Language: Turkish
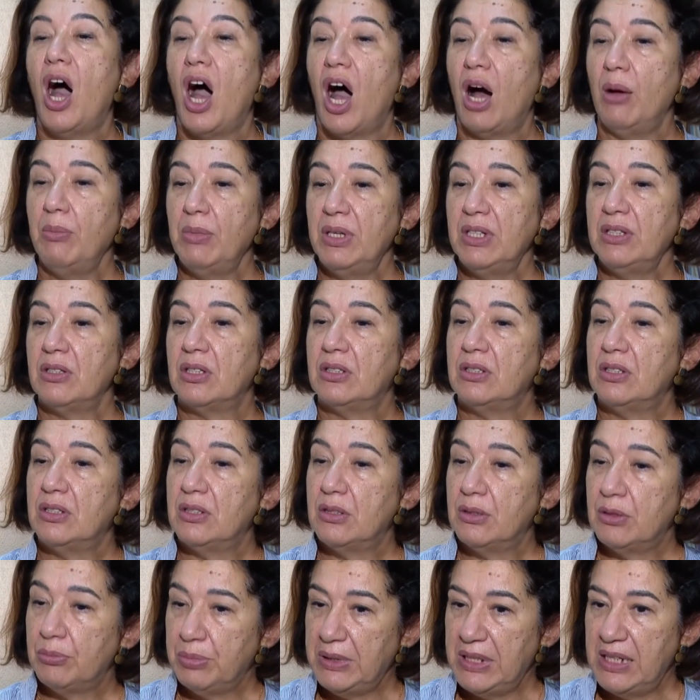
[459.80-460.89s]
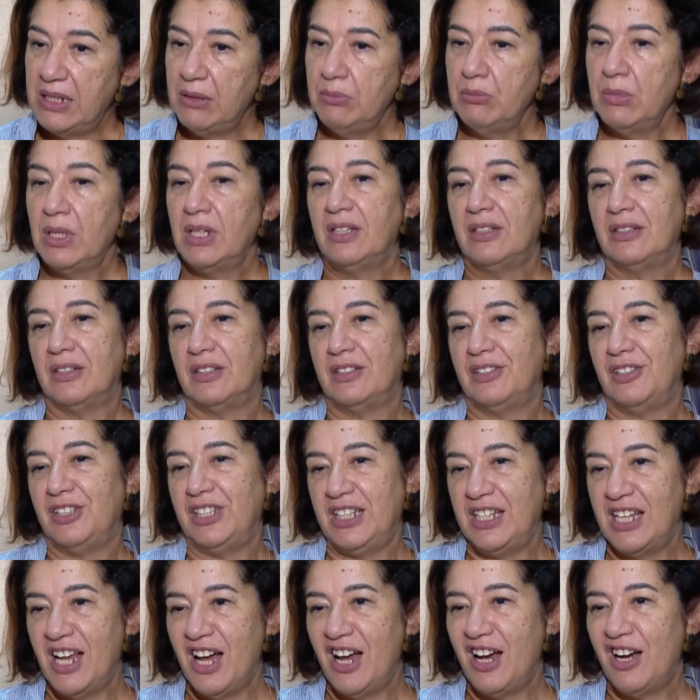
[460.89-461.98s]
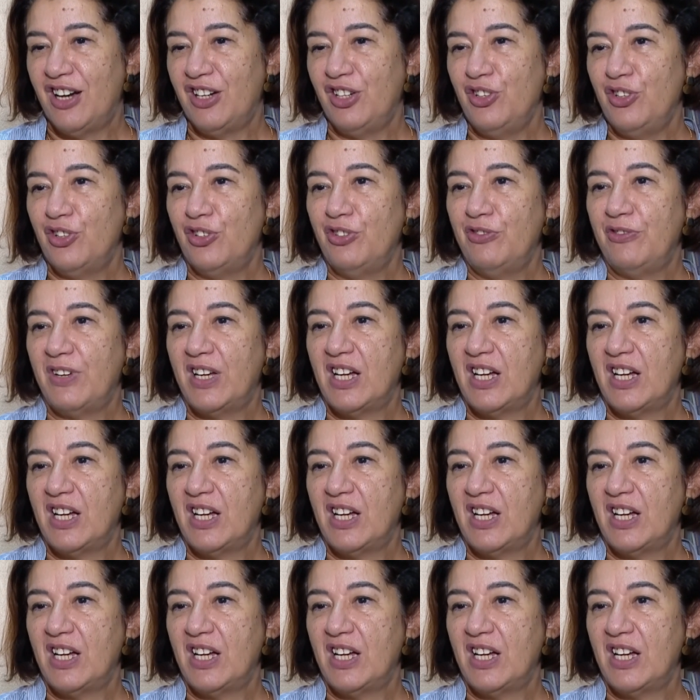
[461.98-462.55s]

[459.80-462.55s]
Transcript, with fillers: Ama e, bilim e, ilerliyor